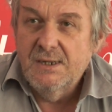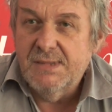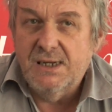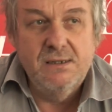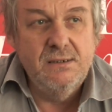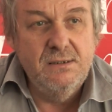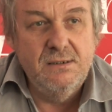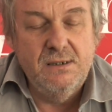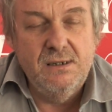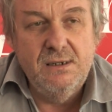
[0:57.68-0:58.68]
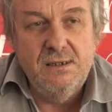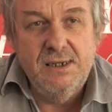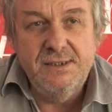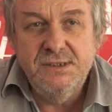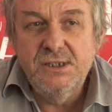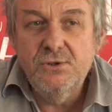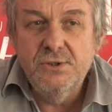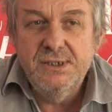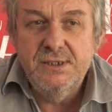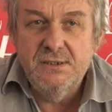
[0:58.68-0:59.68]
ben, euh, la liste des
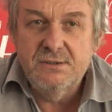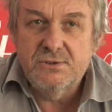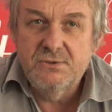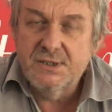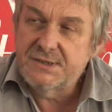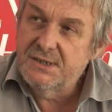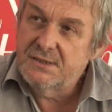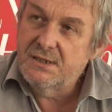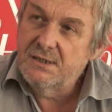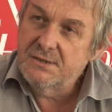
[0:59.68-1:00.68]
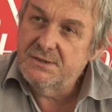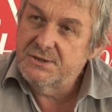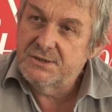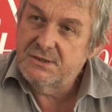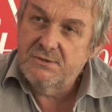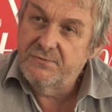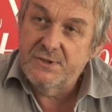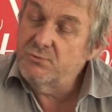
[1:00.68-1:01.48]
données, euh, je veux dire, c'est ce que fait